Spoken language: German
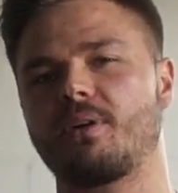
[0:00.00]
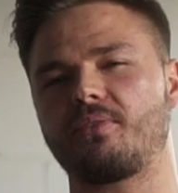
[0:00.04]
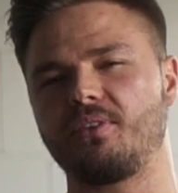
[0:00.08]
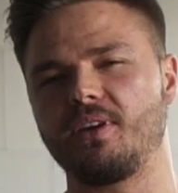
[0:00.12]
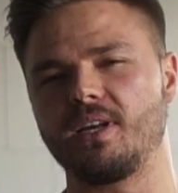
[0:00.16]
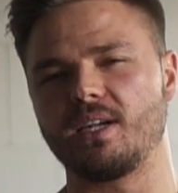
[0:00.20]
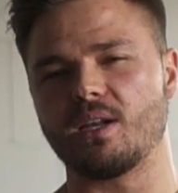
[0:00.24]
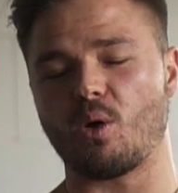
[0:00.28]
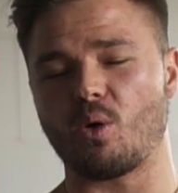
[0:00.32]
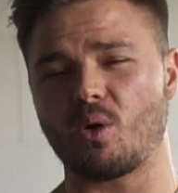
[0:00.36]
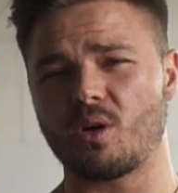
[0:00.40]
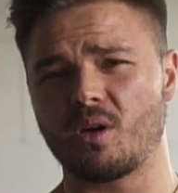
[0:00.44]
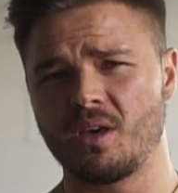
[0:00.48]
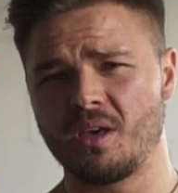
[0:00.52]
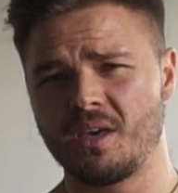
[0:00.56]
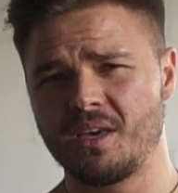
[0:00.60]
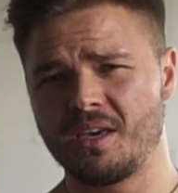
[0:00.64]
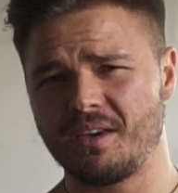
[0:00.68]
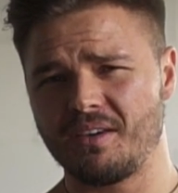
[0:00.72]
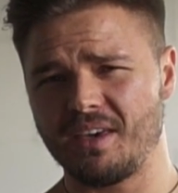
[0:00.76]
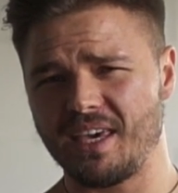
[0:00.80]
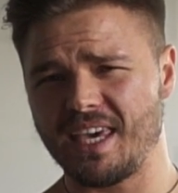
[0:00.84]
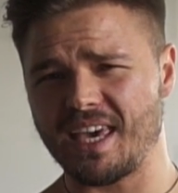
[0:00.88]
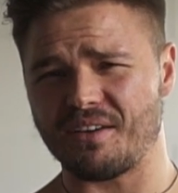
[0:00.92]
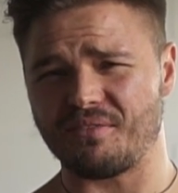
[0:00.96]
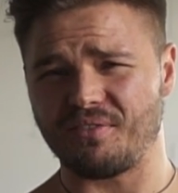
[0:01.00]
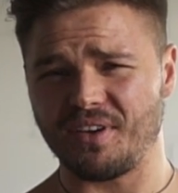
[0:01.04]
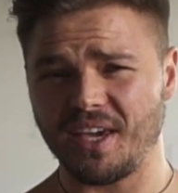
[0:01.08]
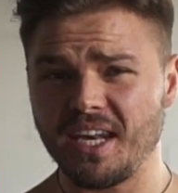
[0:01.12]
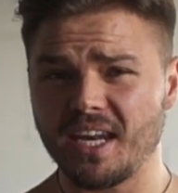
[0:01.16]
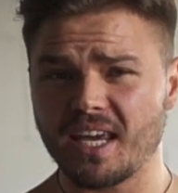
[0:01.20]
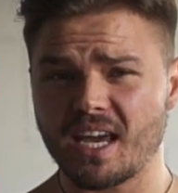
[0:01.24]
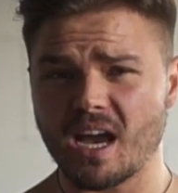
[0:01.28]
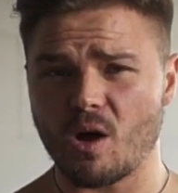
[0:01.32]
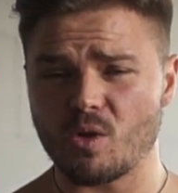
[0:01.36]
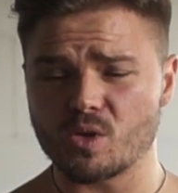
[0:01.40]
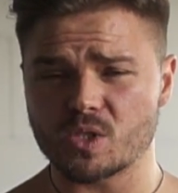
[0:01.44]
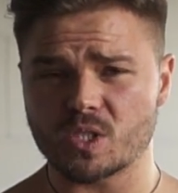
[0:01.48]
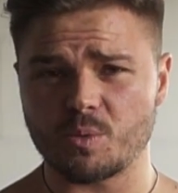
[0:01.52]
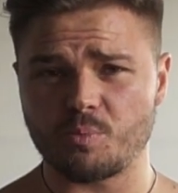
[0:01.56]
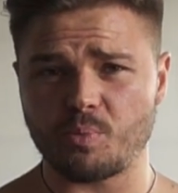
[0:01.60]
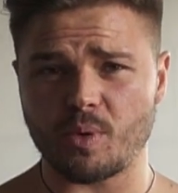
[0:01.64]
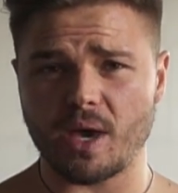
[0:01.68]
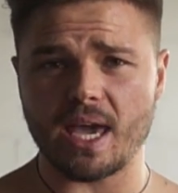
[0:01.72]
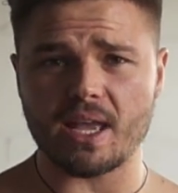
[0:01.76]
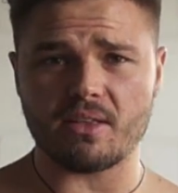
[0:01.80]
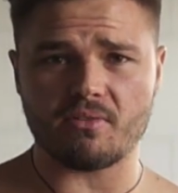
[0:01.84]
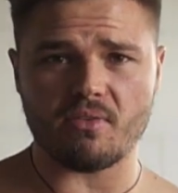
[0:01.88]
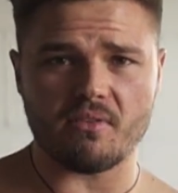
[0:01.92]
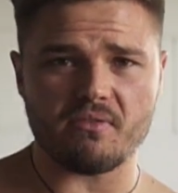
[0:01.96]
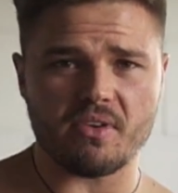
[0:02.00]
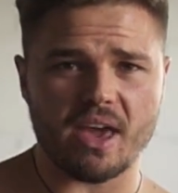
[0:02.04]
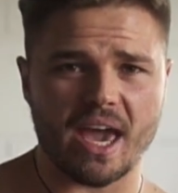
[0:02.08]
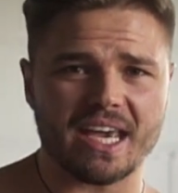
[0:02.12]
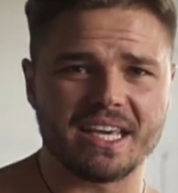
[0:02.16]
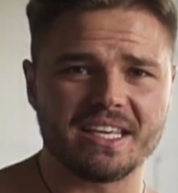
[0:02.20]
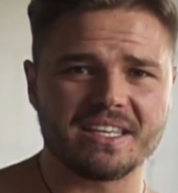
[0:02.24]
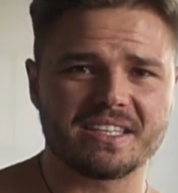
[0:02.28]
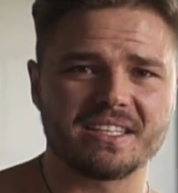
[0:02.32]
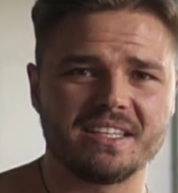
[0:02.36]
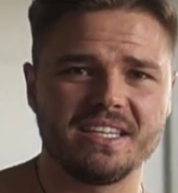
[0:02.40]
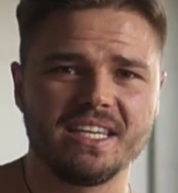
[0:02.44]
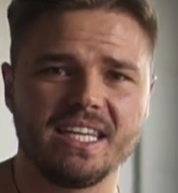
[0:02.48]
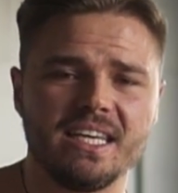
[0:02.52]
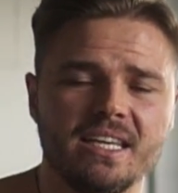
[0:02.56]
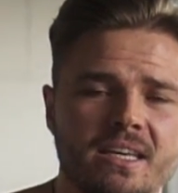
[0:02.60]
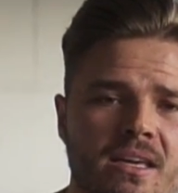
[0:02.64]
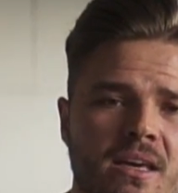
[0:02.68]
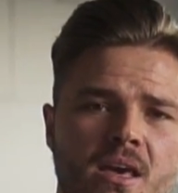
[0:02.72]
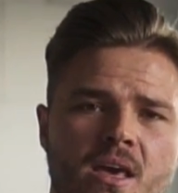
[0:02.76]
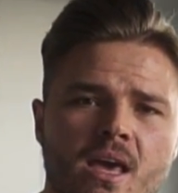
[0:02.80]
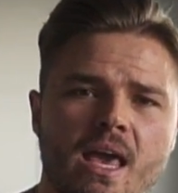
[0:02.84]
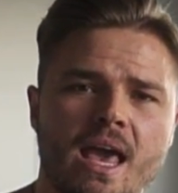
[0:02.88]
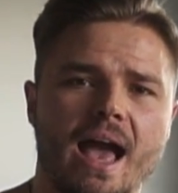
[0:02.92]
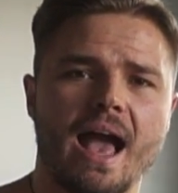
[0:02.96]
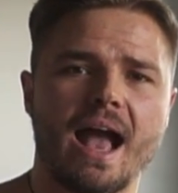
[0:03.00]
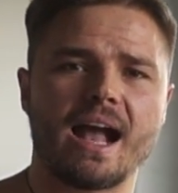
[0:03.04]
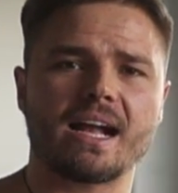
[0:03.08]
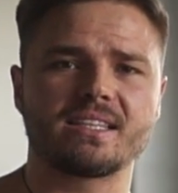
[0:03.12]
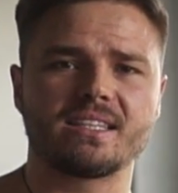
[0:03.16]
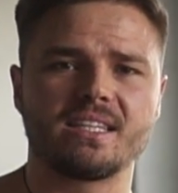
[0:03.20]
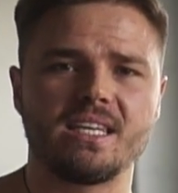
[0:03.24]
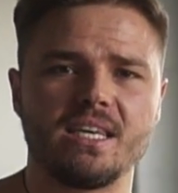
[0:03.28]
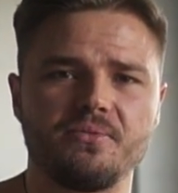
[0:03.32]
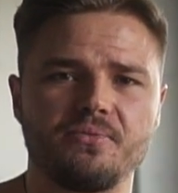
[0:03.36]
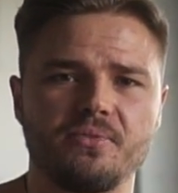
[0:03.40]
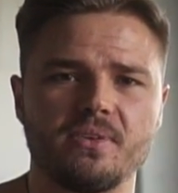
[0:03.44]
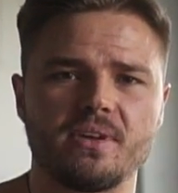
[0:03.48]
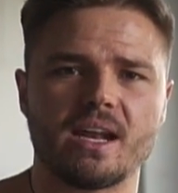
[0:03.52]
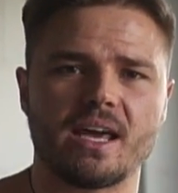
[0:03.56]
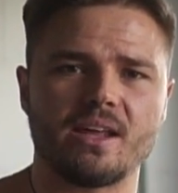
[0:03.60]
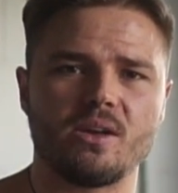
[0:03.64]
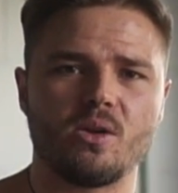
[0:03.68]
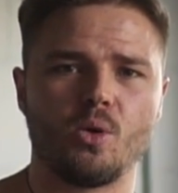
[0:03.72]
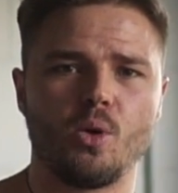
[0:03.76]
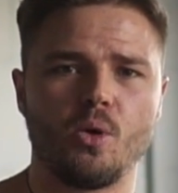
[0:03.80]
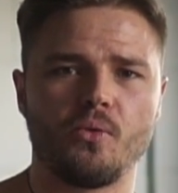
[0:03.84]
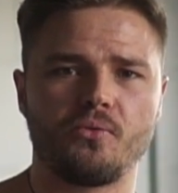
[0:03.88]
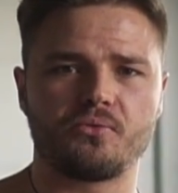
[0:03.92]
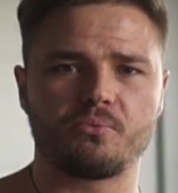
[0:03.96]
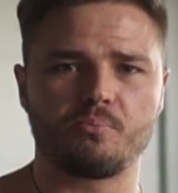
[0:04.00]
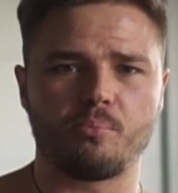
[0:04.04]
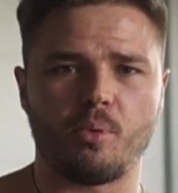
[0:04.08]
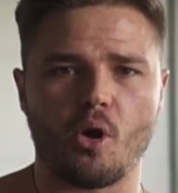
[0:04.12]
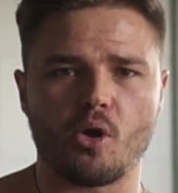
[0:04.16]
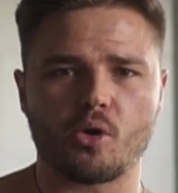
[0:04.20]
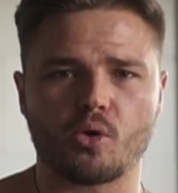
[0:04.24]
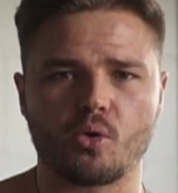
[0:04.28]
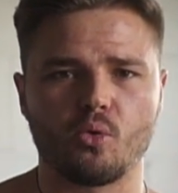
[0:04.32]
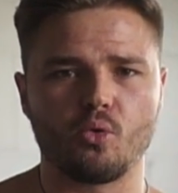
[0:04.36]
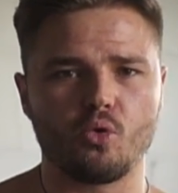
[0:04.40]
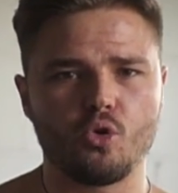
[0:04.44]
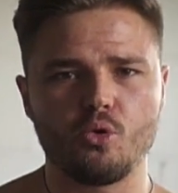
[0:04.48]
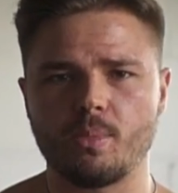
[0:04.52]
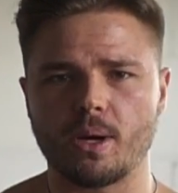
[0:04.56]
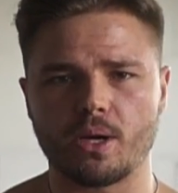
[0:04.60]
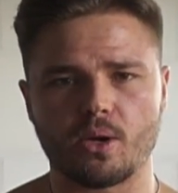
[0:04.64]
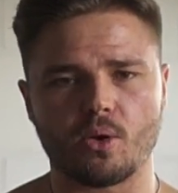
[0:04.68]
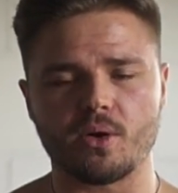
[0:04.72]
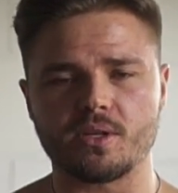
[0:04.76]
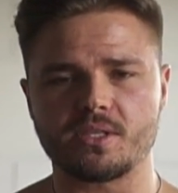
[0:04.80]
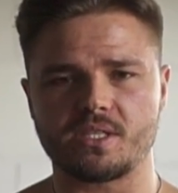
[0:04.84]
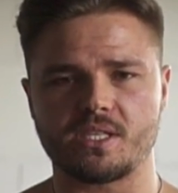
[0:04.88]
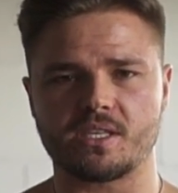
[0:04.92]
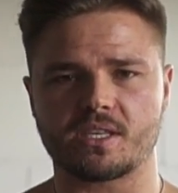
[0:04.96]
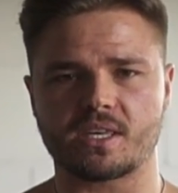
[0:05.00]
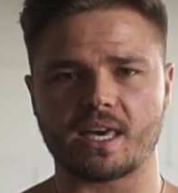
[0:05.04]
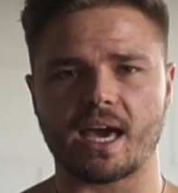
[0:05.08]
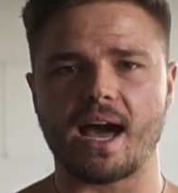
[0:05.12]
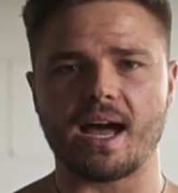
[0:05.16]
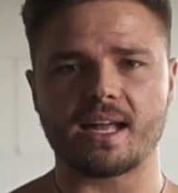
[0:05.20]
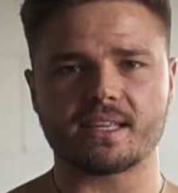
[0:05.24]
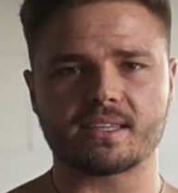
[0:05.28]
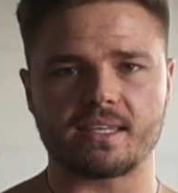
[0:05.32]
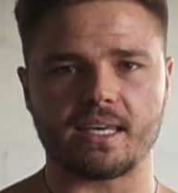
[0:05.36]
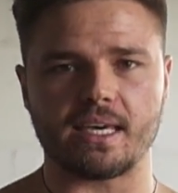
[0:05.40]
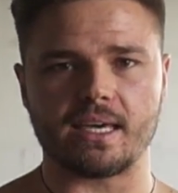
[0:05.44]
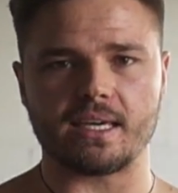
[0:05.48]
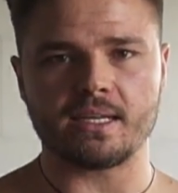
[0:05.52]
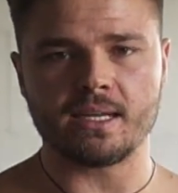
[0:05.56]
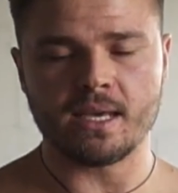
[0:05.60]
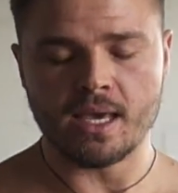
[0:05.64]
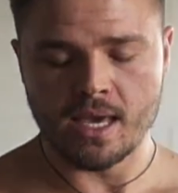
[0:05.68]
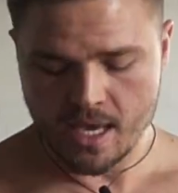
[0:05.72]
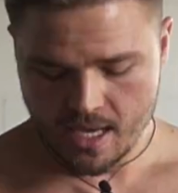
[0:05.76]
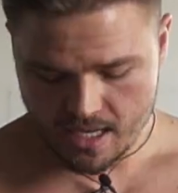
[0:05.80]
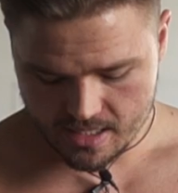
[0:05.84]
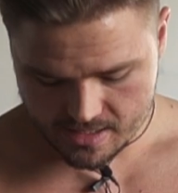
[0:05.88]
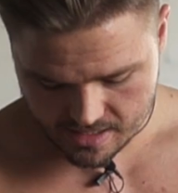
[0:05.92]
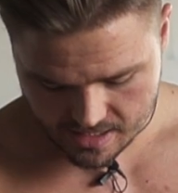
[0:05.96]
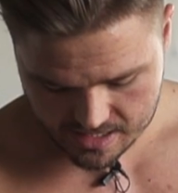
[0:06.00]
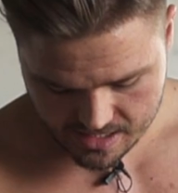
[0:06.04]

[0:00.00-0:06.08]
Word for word: vielen auch eher weniger ausgeprägt, weil wir eigentlich nie aktiv in eine Hüftbeugung über 90 Grad gehen. Das